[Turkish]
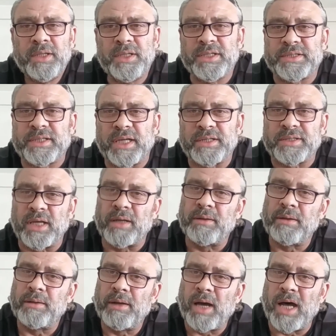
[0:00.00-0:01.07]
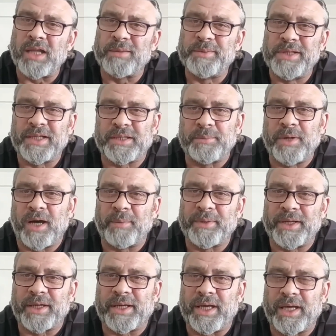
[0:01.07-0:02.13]
İstersen al biletimi
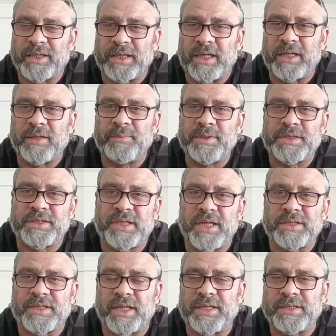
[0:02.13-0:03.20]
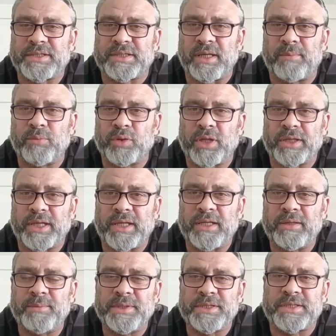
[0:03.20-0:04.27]
Amerika'ya geleyim, istersen İstanbul'a
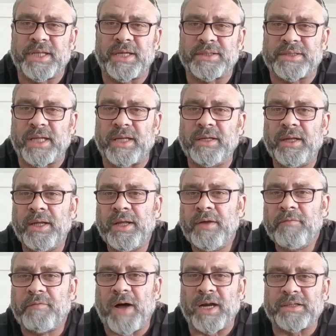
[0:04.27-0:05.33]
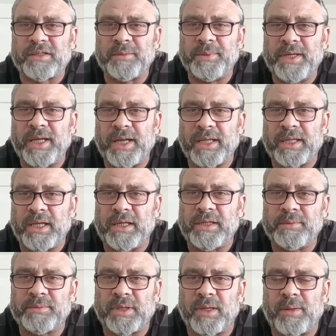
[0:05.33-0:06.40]
geleyim, istersen farklı bir yere
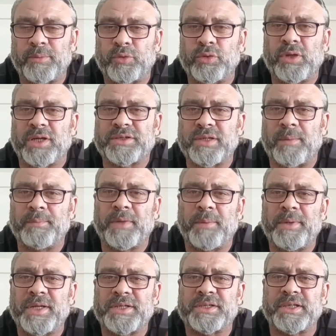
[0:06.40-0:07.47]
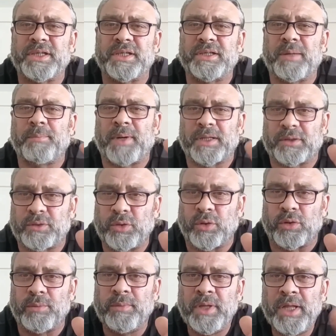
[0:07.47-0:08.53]
geleyim. Tamam dün akşamdan beri sinirden
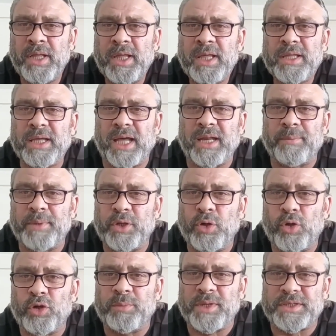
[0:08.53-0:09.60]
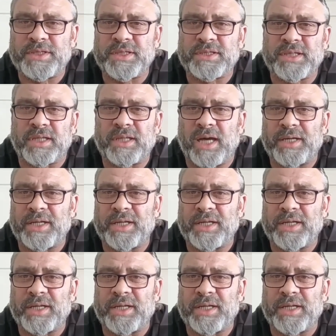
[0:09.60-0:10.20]
patlıyorum. Yani bir önüme çıksa da